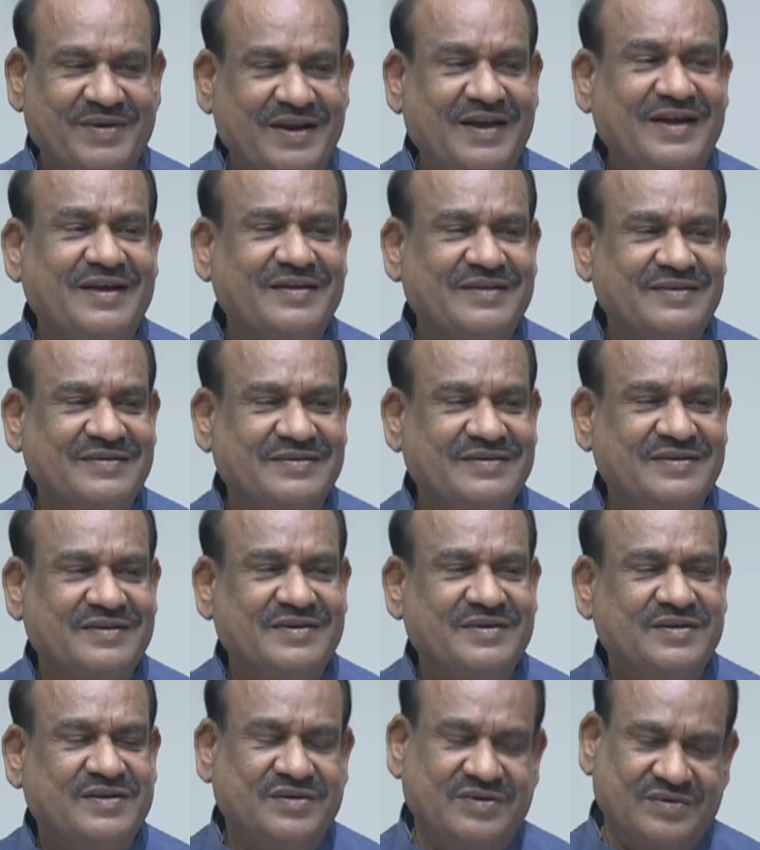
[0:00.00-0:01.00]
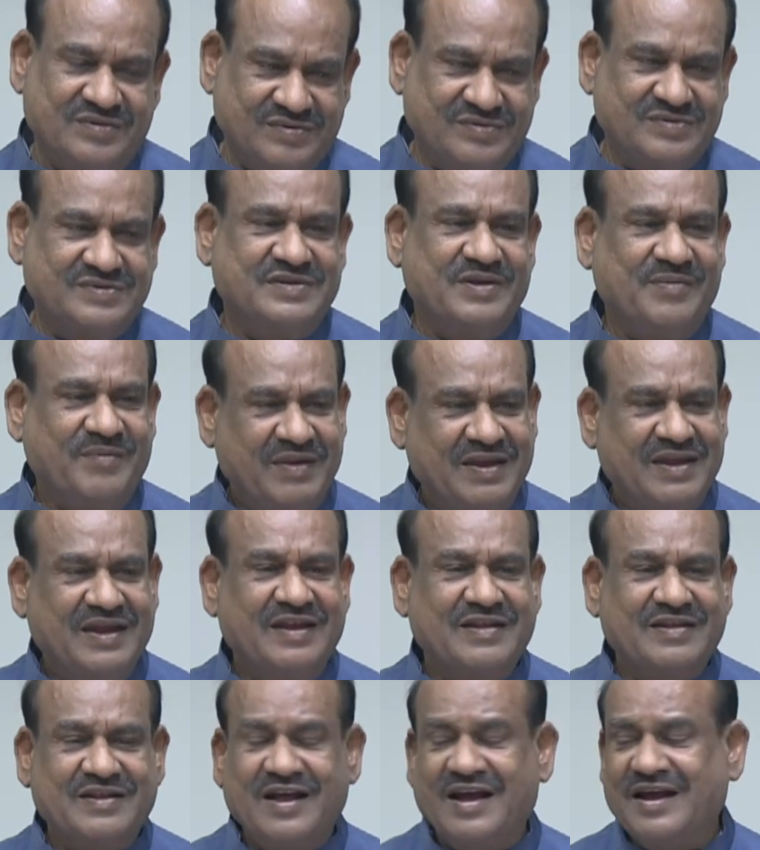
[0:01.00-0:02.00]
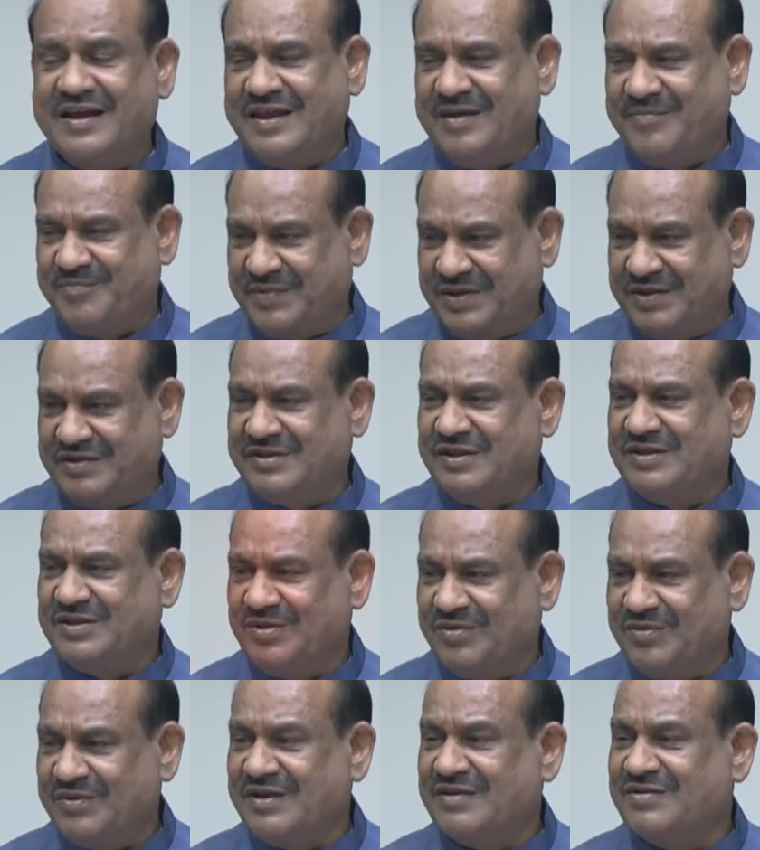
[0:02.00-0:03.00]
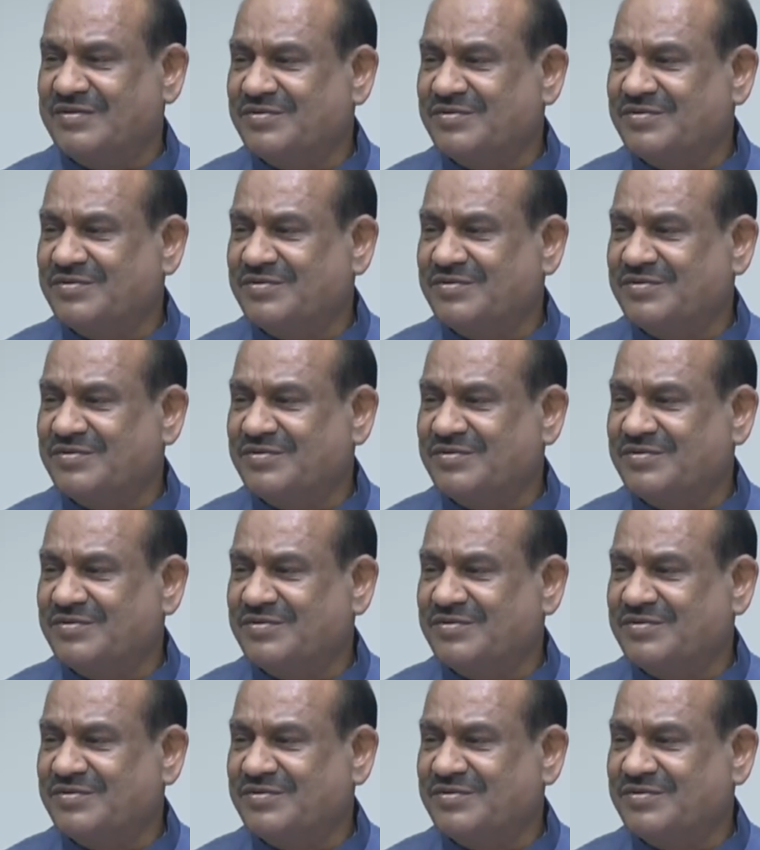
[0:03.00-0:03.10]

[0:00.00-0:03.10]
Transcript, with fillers: बना समय यह था कि परिस्थितियों के